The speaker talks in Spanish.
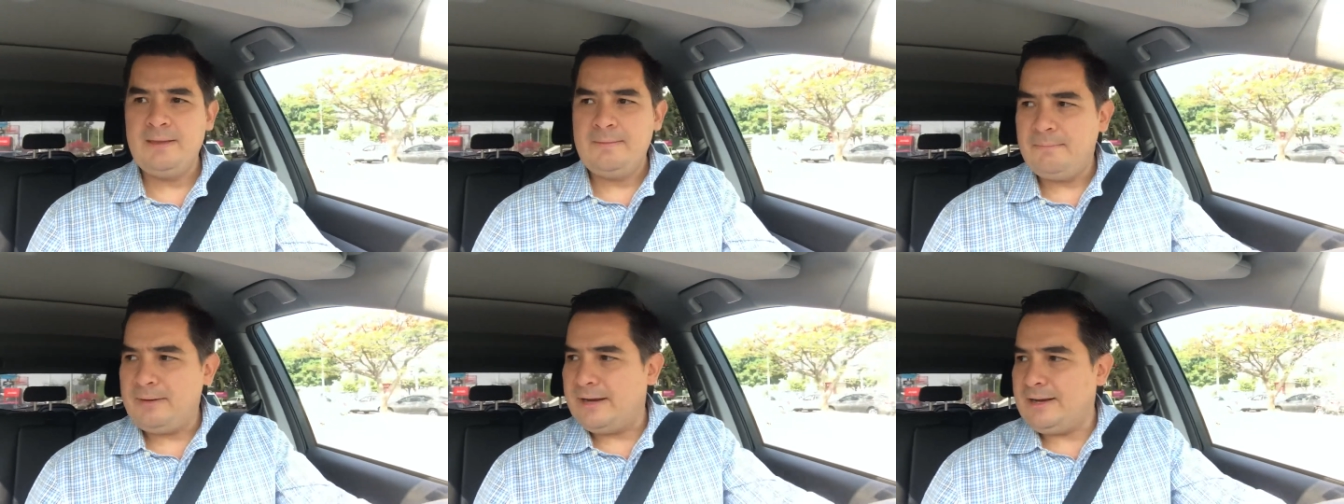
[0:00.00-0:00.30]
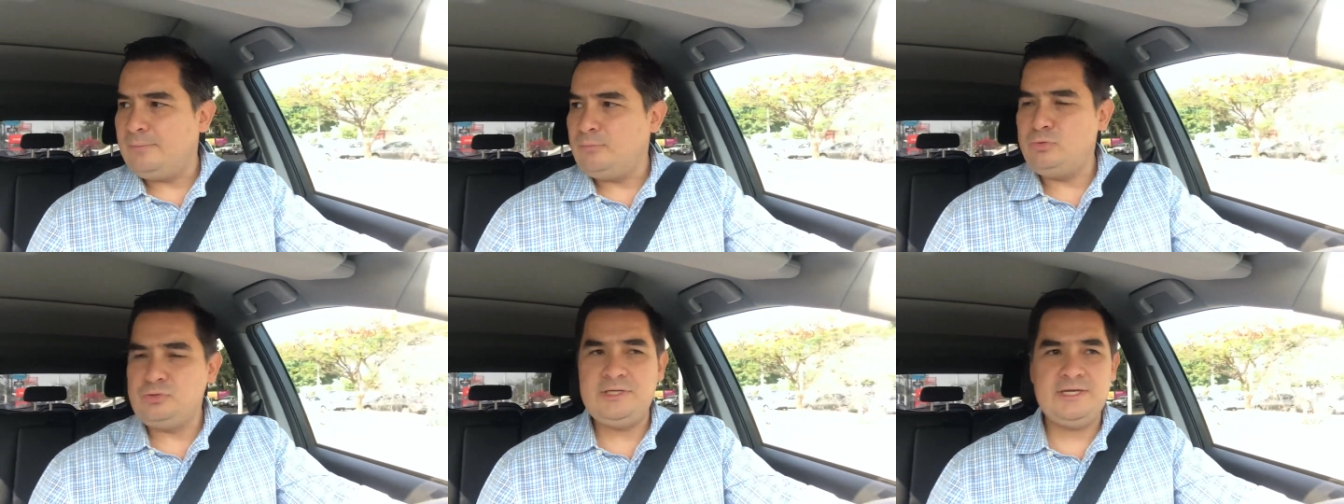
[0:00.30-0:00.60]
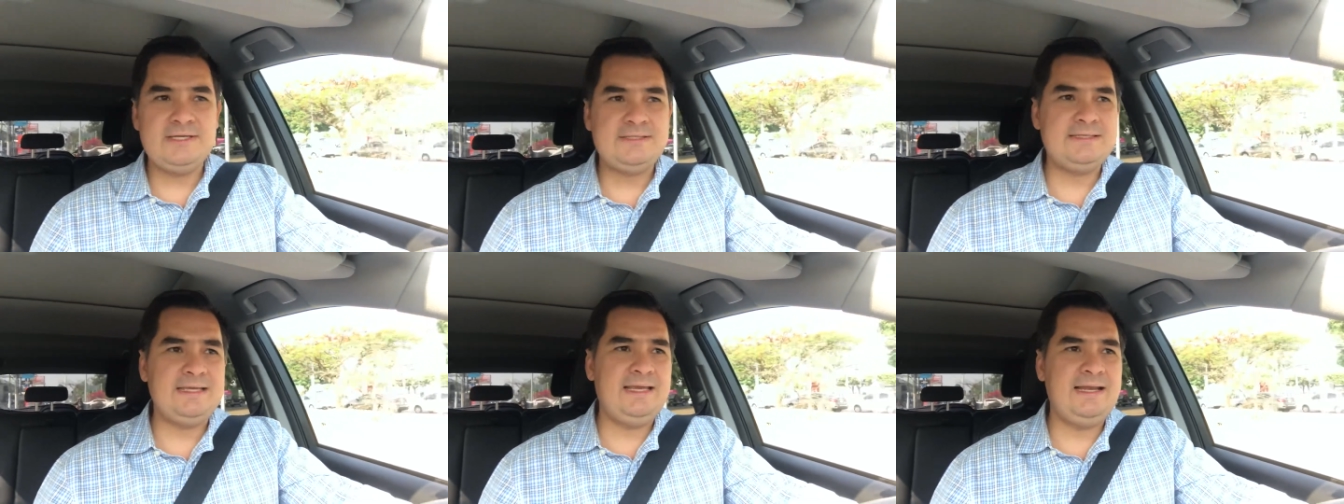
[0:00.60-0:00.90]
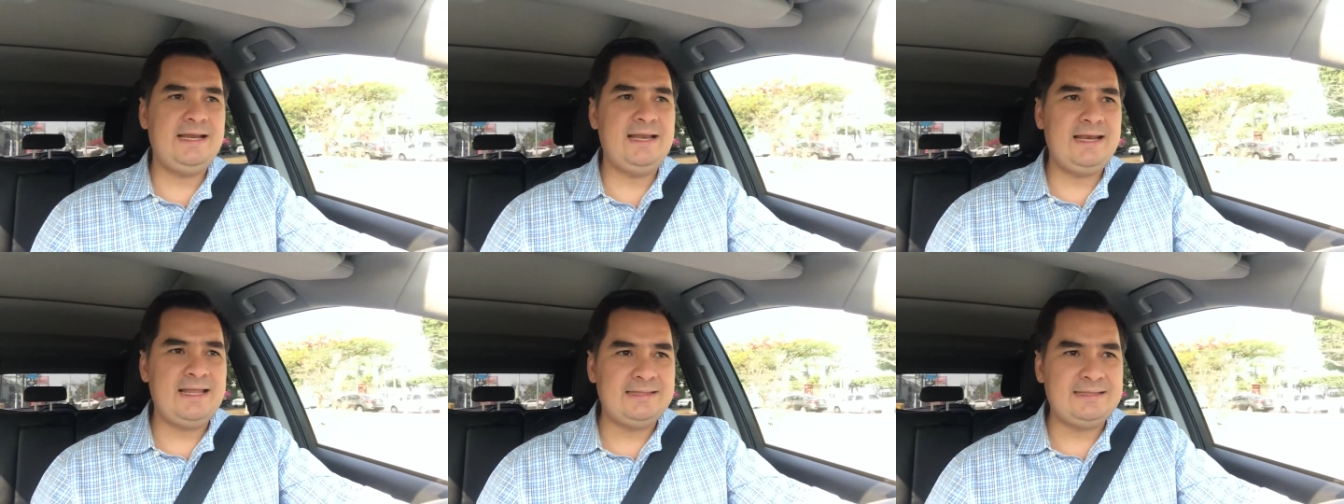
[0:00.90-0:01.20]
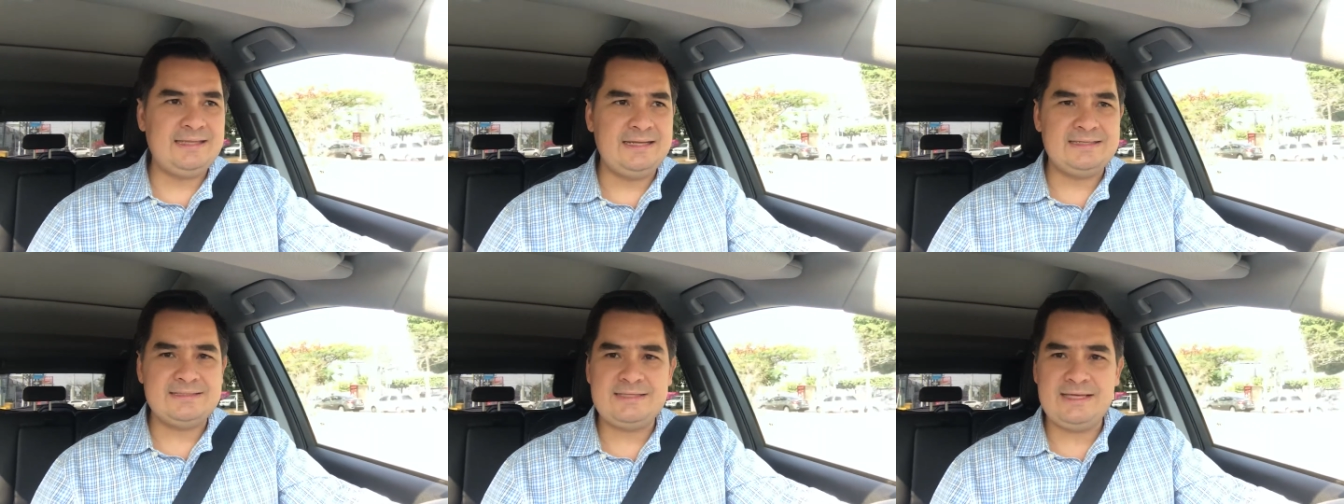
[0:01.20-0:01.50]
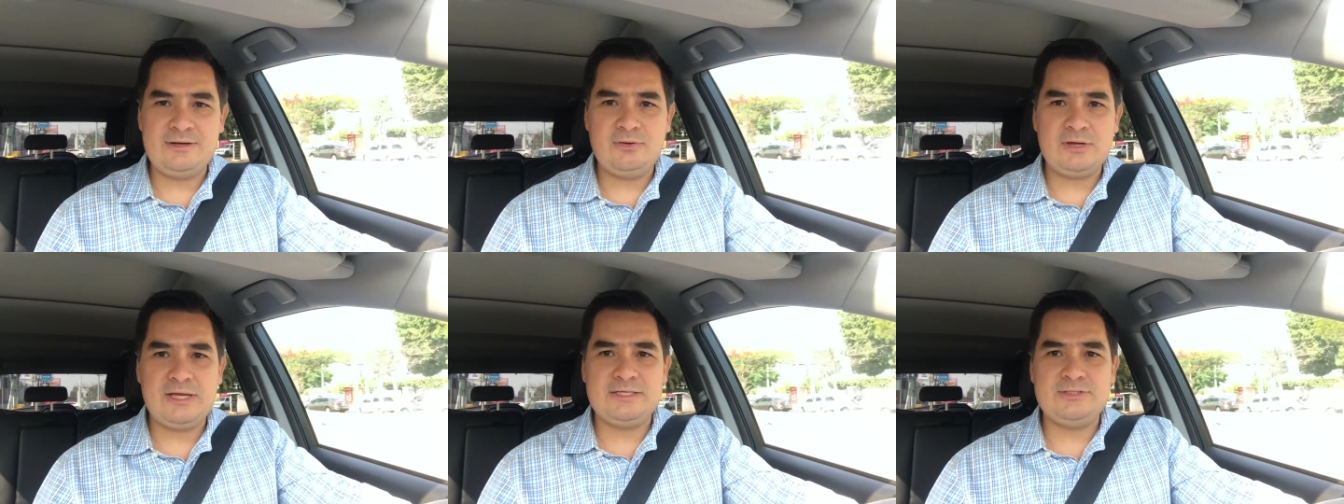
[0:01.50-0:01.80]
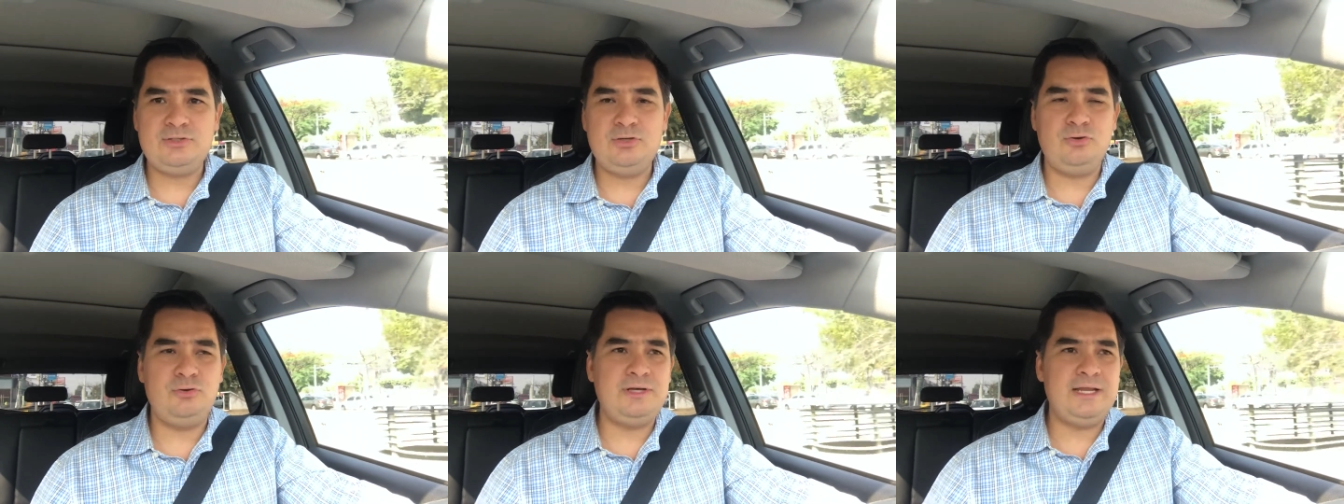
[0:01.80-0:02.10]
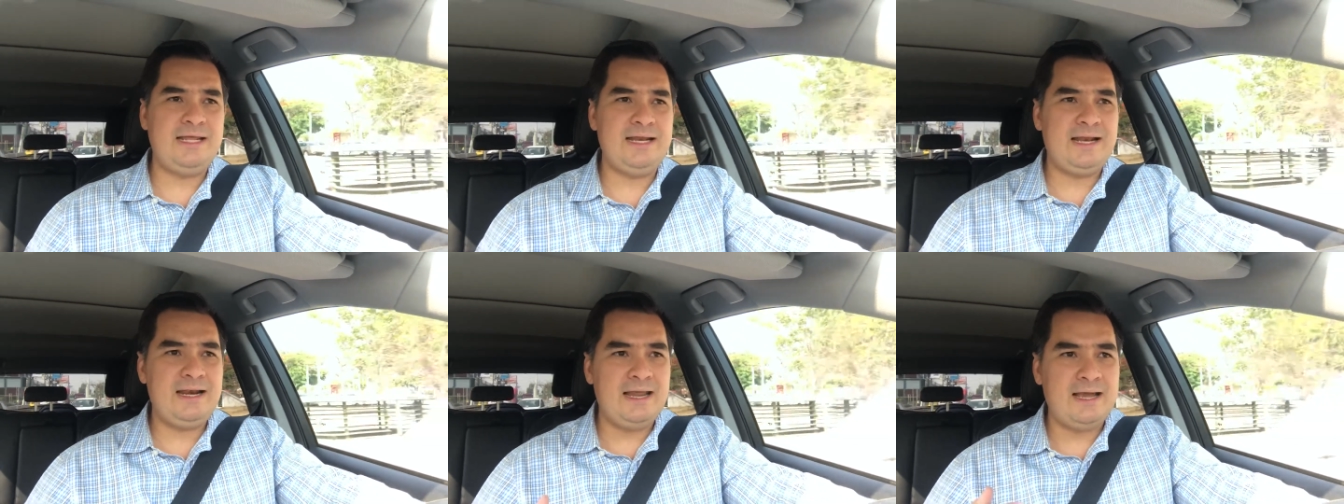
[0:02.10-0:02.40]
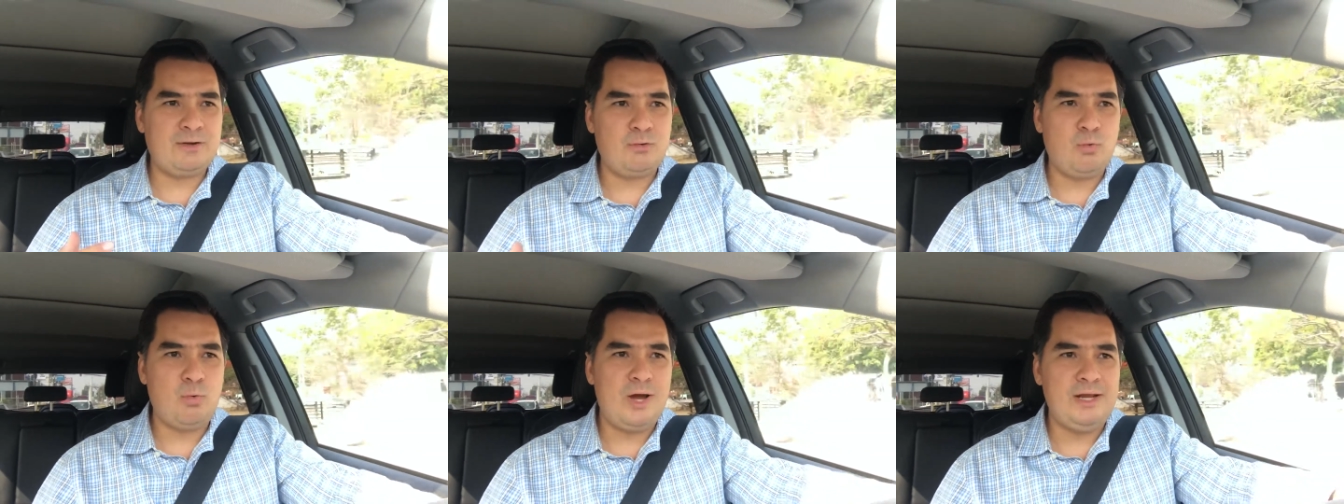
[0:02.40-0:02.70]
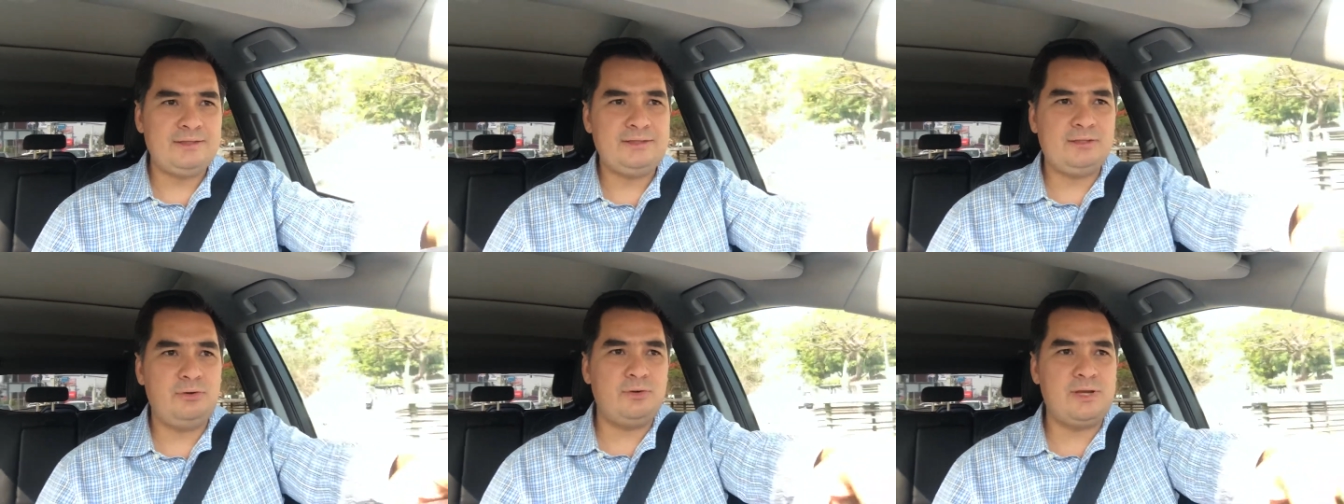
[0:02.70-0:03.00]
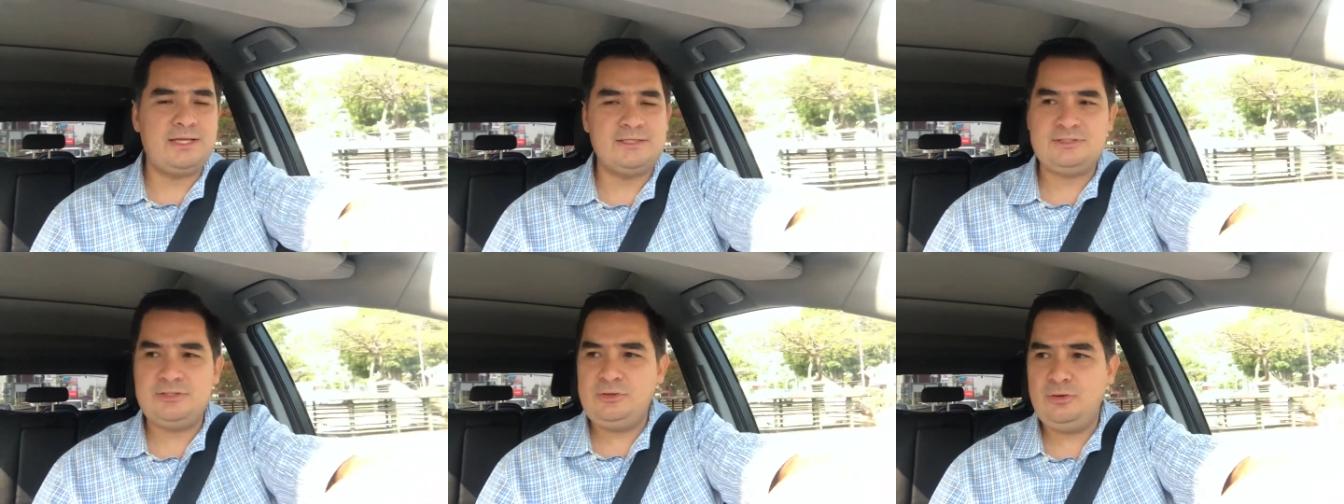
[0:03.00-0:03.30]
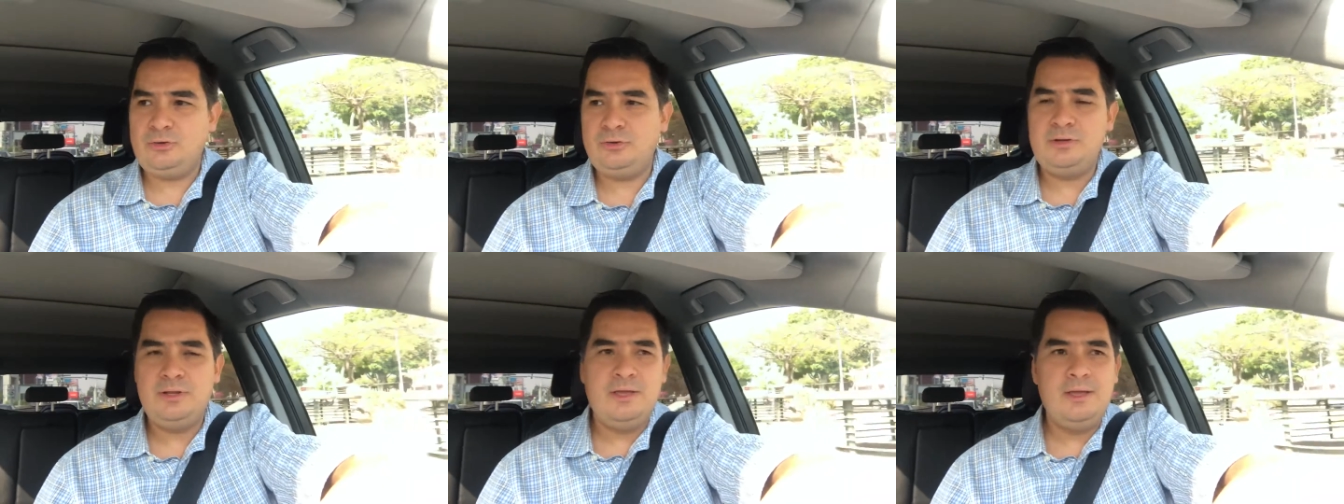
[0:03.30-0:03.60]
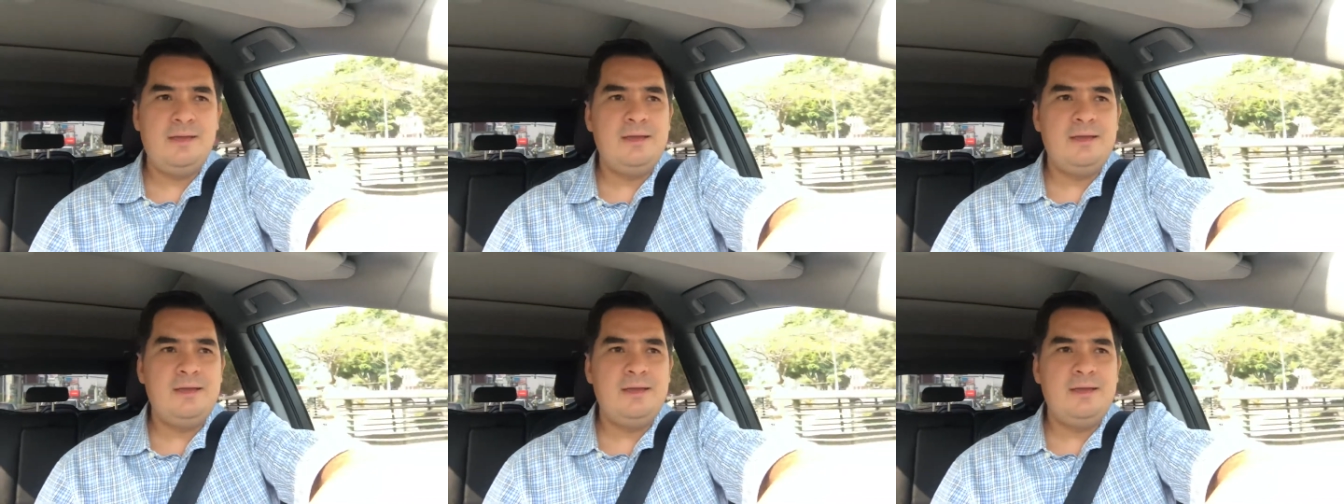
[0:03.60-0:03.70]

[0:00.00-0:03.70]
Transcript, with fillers: para muchas era la tercera ocasión, era la cuarta ocasión,